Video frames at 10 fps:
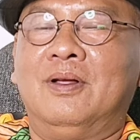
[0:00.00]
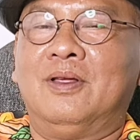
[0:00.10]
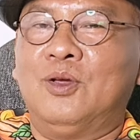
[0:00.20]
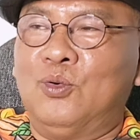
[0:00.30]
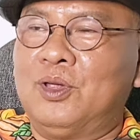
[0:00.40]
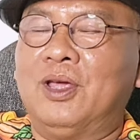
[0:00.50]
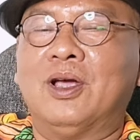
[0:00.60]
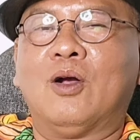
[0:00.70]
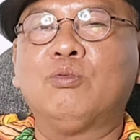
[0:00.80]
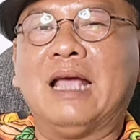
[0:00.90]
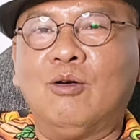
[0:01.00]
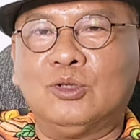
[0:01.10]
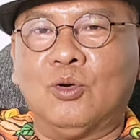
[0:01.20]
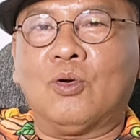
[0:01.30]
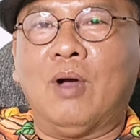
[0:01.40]
dù gì cũng cháu
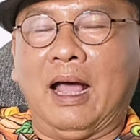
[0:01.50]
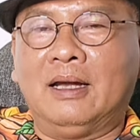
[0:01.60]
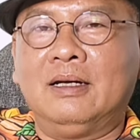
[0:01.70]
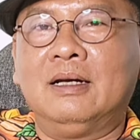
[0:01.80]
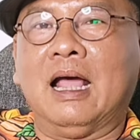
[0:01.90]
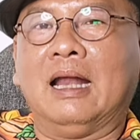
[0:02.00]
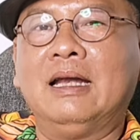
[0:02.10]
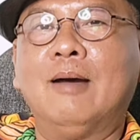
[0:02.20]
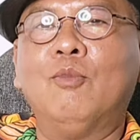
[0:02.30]
ruột của ảnh ảnh à,